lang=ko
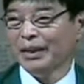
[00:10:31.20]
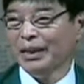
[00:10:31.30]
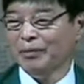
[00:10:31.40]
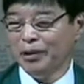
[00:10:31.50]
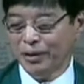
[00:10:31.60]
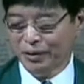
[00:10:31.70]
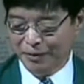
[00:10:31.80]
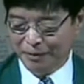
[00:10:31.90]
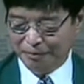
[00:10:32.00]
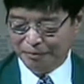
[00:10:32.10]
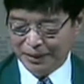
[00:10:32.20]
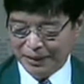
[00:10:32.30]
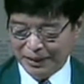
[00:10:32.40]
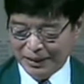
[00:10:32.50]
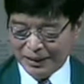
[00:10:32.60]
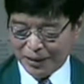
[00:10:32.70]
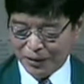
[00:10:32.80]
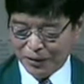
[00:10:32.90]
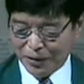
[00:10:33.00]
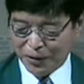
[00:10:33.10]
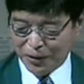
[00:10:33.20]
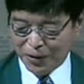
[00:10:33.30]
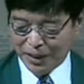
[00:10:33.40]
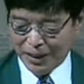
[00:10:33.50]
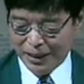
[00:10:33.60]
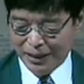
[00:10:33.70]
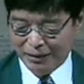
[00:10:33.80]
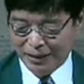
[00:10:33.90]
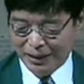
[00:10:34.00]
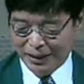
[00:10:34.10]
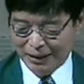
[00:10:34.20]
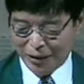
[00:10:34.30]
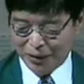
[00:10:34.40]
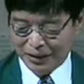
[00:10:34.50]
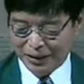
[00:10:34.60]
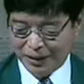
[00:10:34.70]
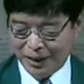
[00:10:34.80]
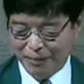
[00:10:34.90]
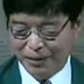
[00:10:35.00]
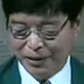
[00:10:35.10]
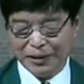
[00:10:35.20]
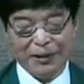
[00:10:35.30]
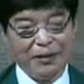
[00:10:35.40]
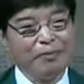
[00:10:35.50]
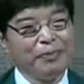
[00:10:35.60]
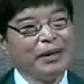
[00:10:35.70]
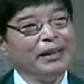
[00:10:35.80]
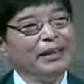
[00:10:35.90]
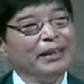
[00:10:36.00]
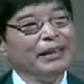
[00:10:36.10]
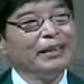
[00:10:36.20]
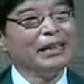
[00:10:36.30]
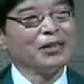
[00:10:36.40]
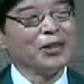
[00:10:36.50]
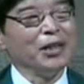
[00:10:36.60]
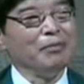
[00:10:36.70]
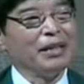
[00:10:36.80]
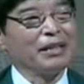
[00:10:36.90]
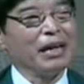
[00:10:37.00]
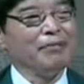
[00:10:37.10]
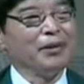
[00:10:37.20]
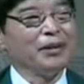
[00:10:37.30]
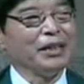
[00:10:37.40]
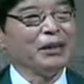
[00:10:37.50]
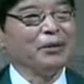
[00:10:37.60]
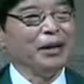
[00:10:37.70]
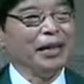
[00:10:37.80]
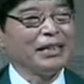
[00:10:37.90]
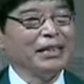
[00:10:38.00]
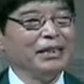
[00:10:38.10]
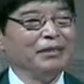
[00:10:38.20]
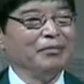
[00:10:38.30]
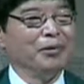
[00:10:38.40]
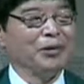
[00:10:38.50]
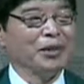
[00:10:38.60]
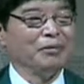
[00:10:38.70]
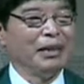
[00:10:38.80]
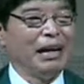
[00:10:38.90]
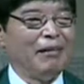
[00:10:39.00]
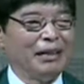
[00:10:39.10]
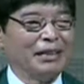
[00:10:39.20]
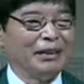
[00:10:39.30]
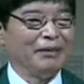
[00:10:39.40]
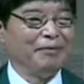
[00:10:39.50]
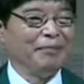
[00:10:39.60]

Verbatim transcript: 이번 선교 중에 우리 큐티를 하면서 예수님의 새벽 기도 하시는 모습이 나왔어요.